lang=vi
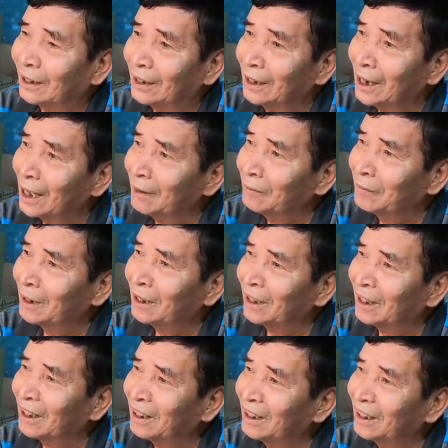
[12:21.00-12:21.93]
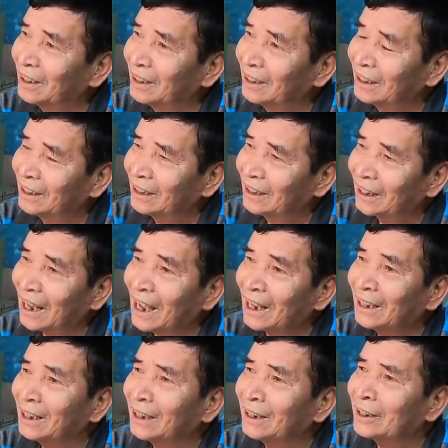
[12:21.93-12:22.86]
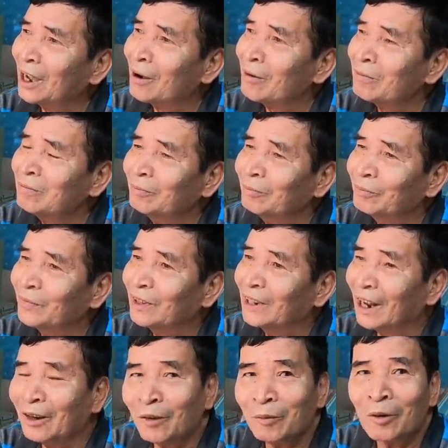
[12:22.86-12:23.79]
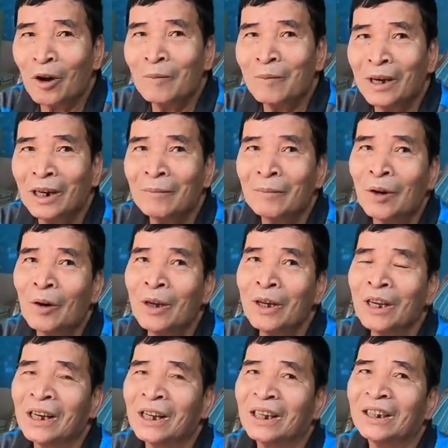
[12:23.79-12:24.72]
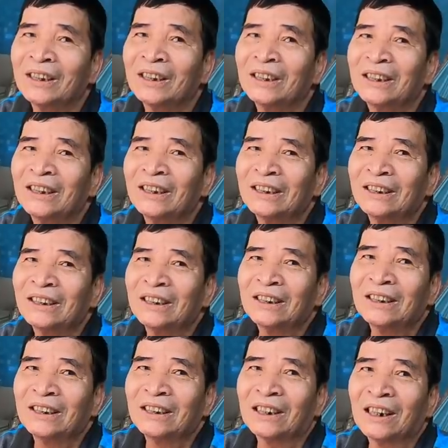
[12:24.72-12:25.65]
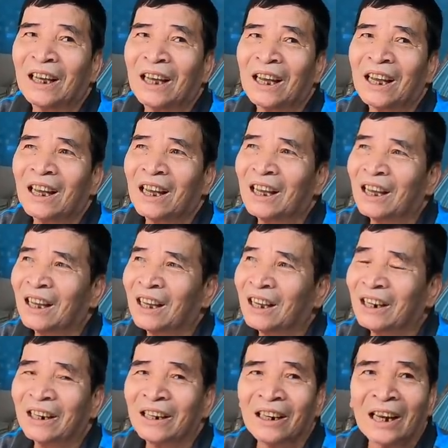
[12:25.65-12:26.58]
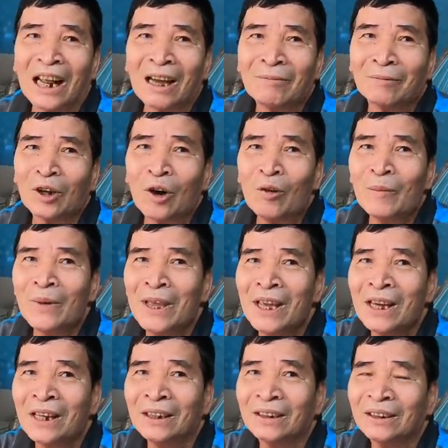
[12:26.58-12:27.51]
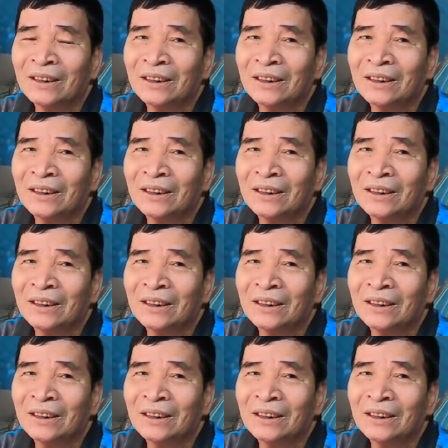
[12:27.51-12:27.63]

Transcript: kỷ niệm uh, hai vợ chồng là lúc đó mới đám nói nè à. dạ. là làm cỏ mía